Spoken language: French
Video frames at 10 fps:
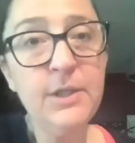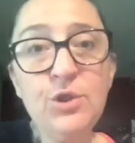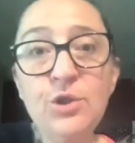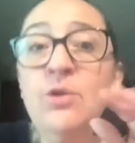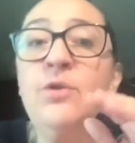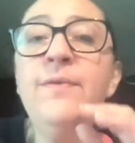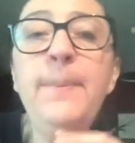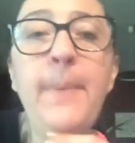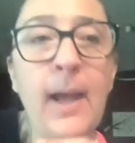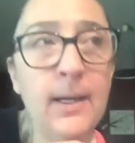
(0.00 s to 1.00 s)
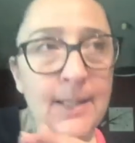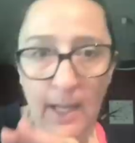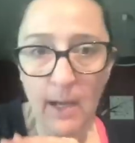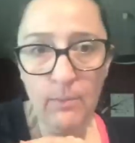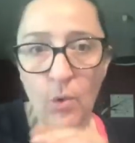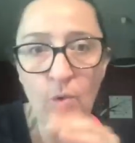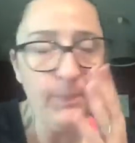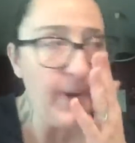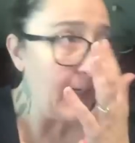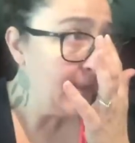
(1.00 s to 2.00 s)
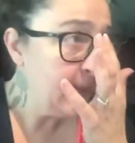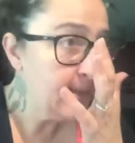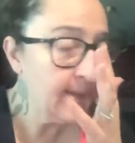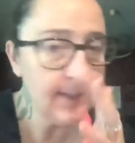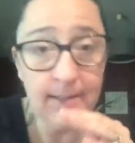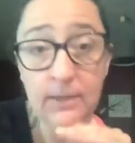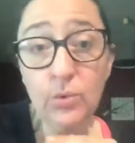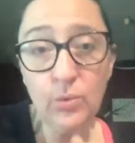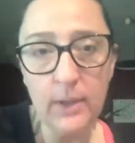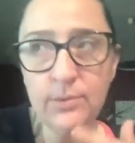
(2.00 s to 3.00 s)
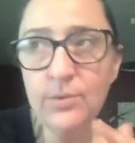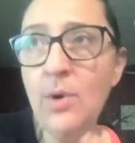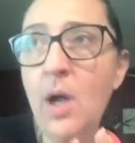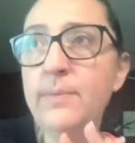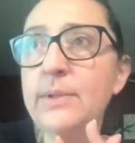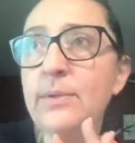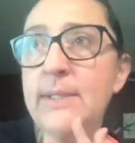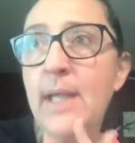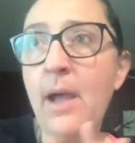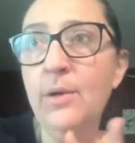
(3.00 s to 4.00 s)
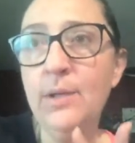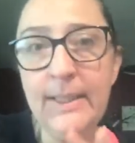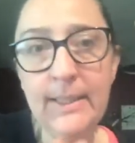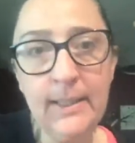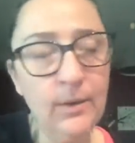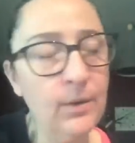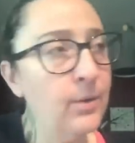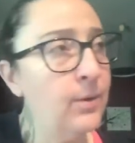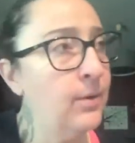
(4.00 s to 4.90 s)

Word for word: Je ne vais pas clairement parler technique ou quoi que ce soit, puisque ça, euh, les euh,